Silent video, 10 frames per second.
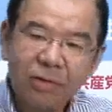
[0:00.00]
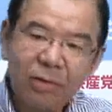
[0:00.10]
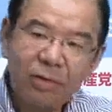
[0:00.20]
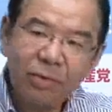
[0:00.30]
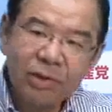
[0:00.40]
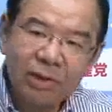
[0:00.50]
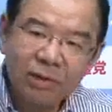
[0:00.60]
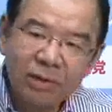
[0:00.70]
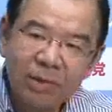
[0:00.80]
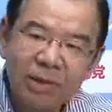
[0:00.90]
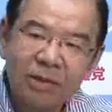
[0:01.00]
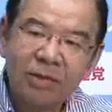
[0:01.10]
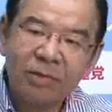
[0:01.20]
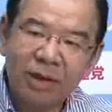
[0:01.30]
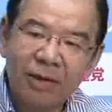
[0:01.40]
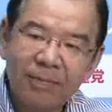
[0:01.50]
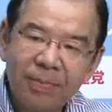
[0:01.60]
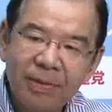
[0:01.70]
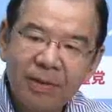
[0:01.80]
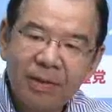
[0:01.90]
これを目的とすべきだというのが、
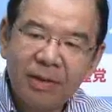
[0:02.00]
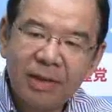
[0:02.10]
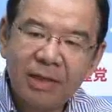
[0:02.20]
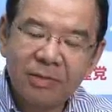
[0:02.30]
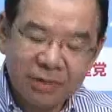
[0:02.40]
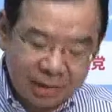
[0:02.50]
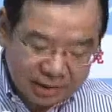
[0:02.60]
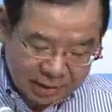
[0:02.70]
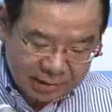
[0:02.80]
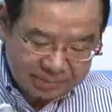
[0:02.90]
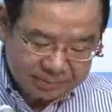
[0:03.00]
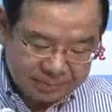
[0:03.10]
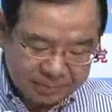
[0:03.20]
第一の提起です。